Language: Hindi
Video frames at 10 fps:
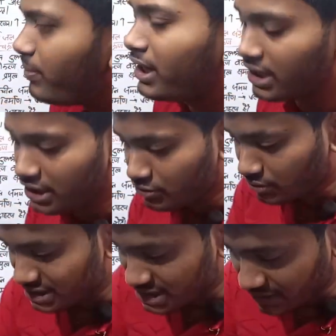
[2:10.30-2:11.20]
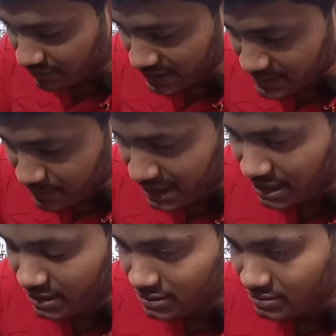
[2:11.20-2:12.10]
वो बढ़ रही है क्योंकि सरफेस पर
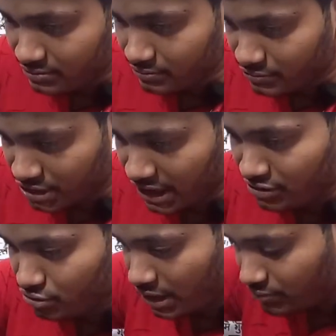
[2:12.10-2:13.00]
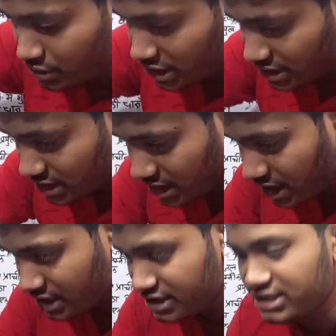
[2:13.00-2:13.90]
जल जो है वो धीरे धीरे
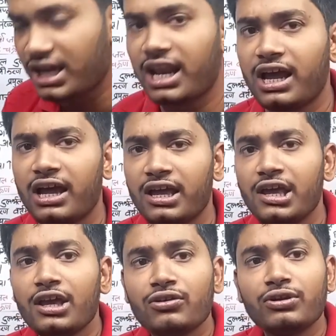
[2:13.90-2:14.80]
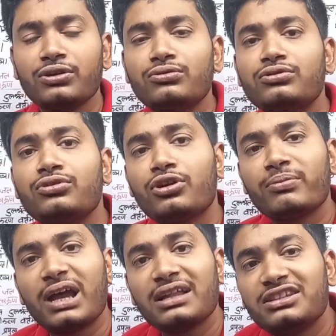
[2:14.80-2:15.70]
घटते जा रहा है क्योंकि उद्योग
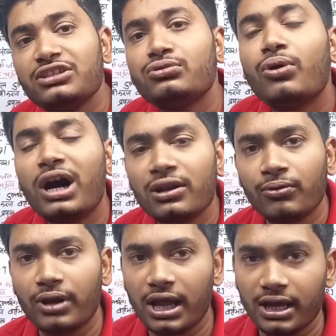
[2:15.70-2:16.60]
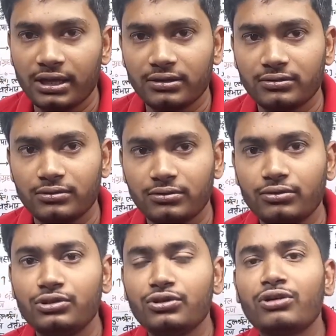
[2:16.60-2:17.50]
में अति दोहन हो रहा है
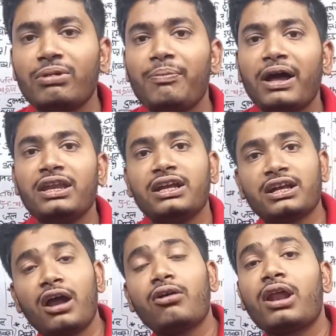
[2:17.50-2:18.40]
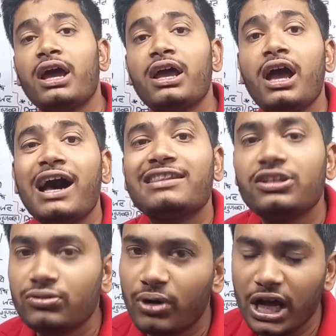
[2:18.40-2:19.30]
उद्योग में पानी का क्या हो रहा है
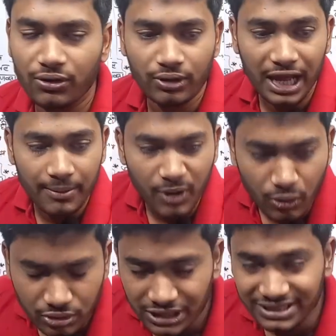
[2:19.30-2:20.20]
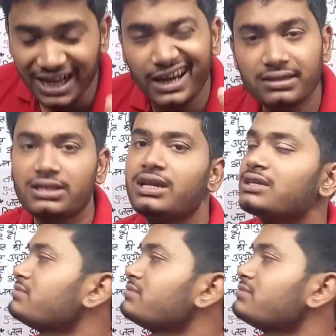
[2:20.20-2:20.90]
अति दोहन हो रहा है बहुत ही तगड़ा तरीका